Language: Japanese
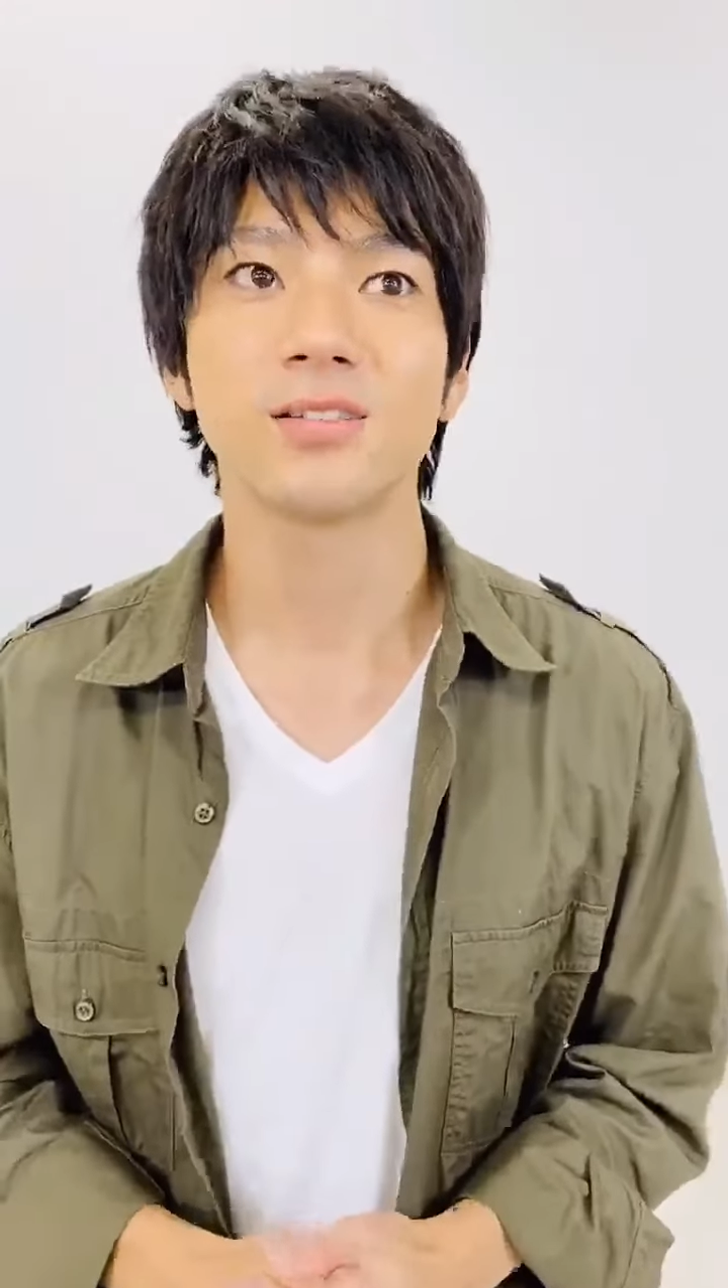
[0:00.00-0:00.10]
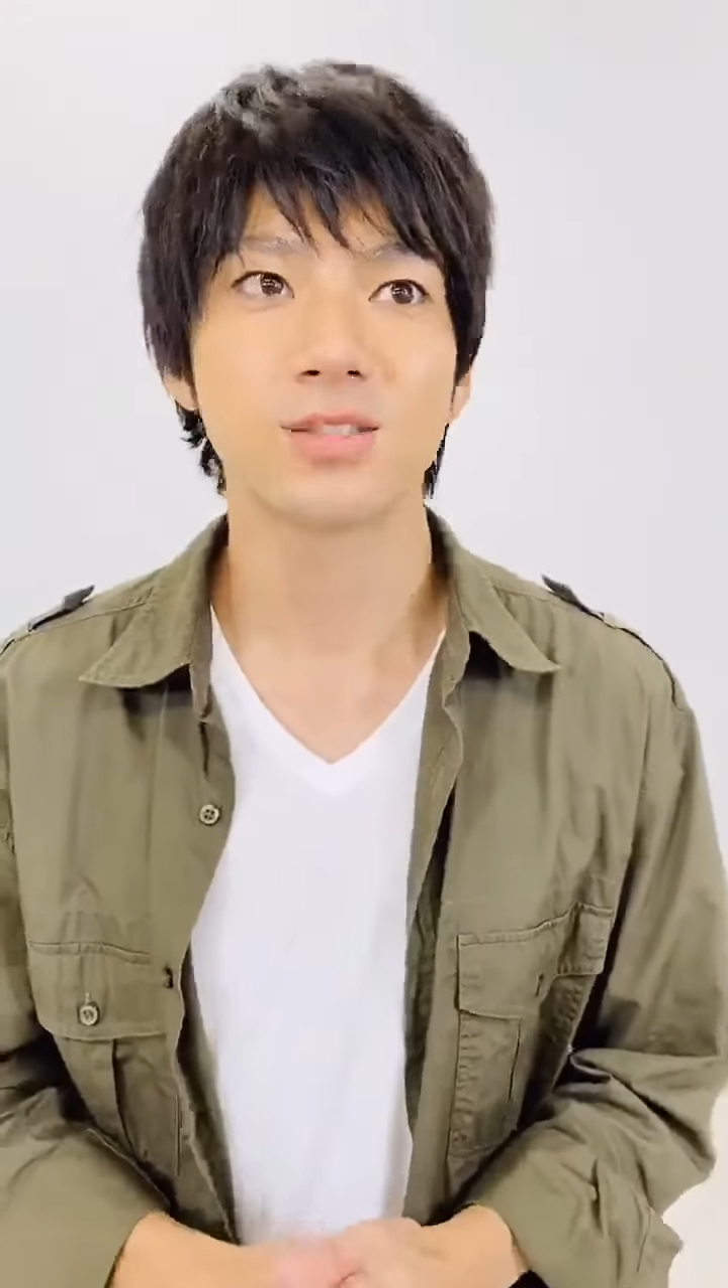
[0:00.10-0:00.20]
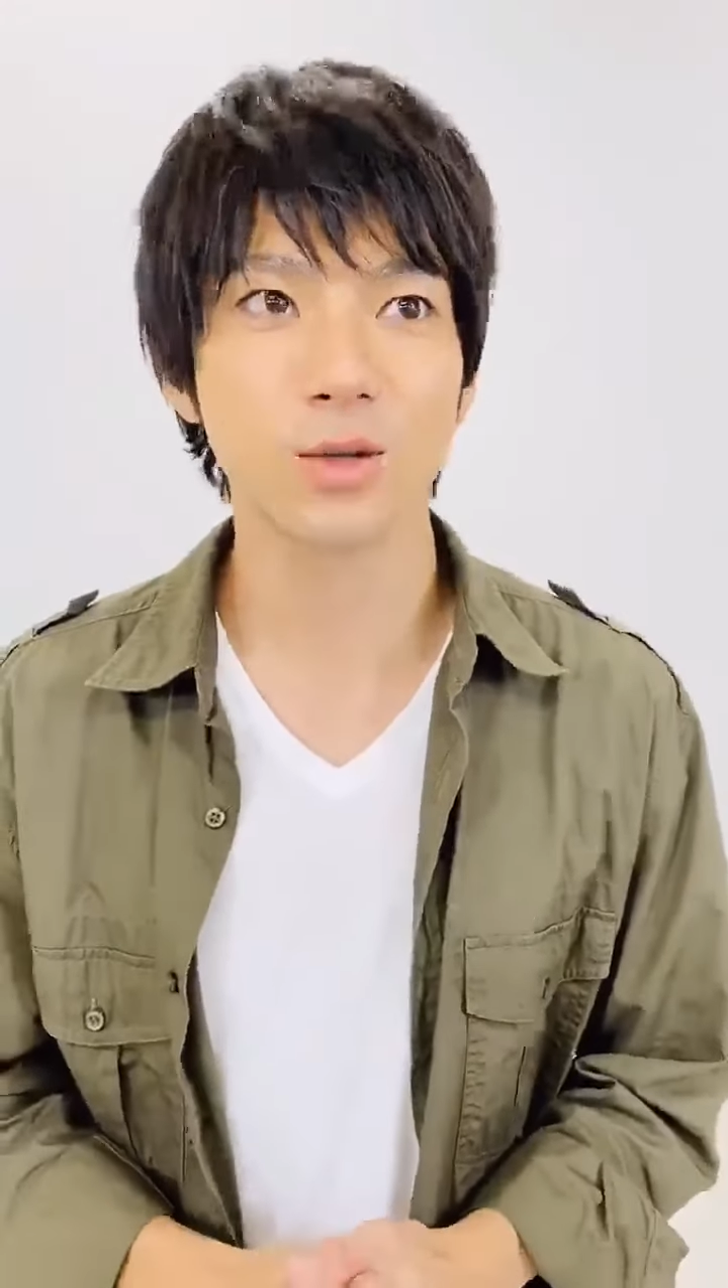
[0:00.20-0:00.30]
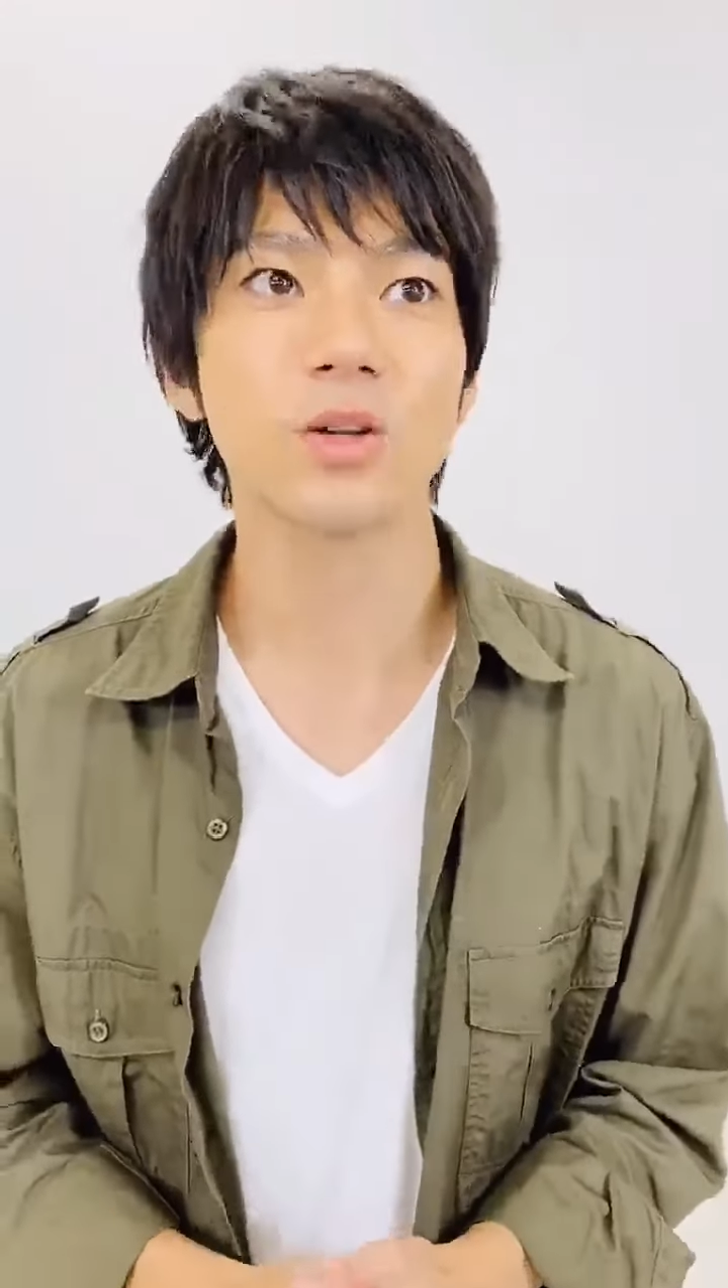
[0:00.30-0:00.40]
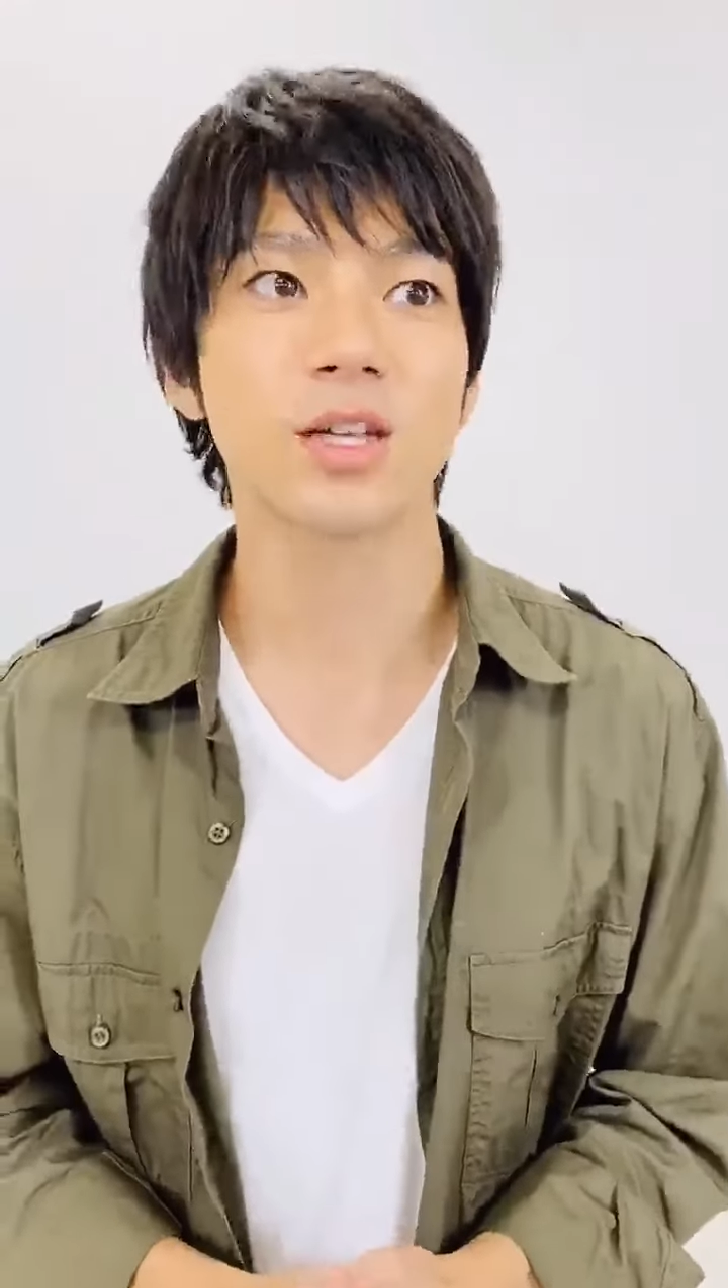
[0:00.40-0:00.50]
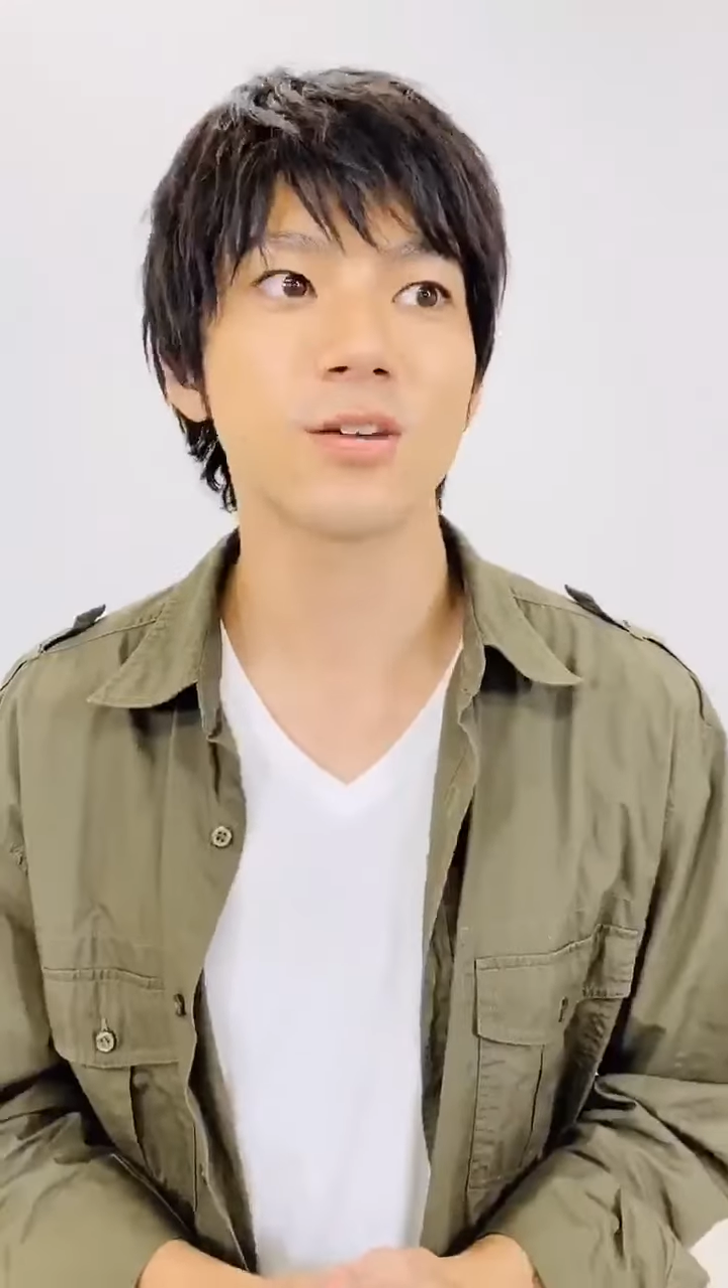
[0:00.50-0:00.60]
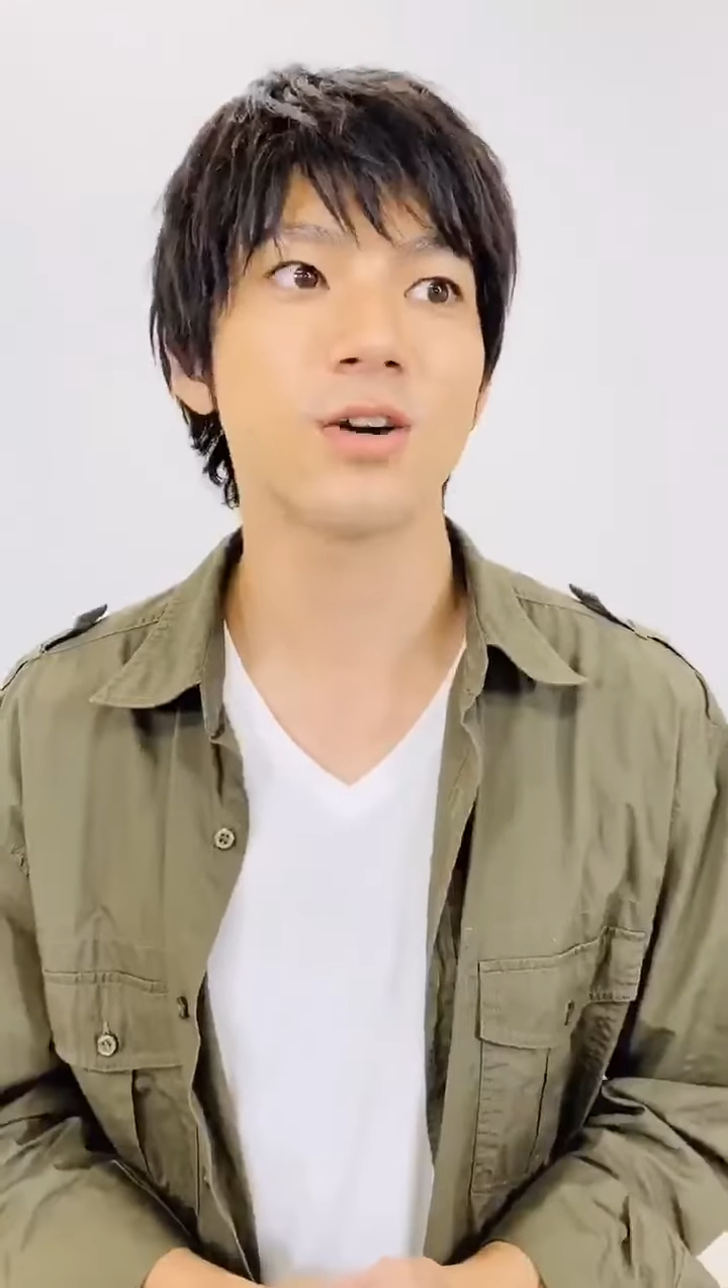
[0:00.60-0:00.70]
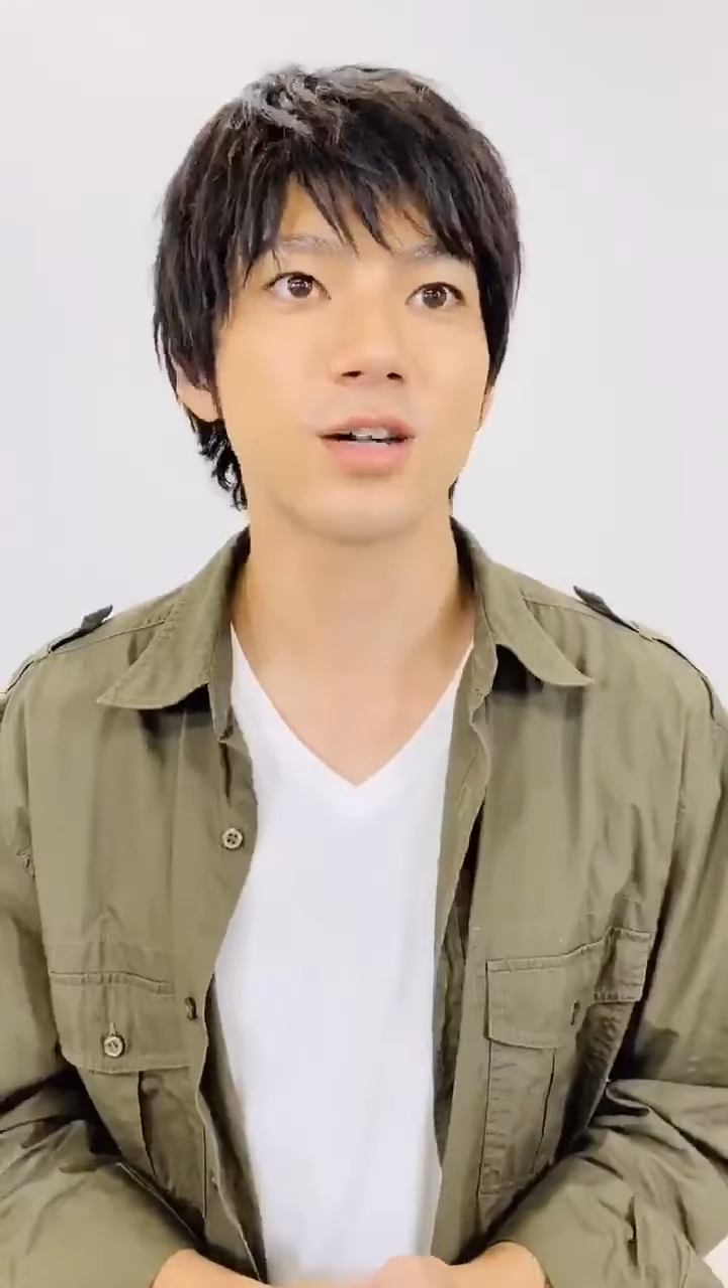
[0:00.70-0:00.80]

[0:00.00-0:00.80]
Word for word: すごい結構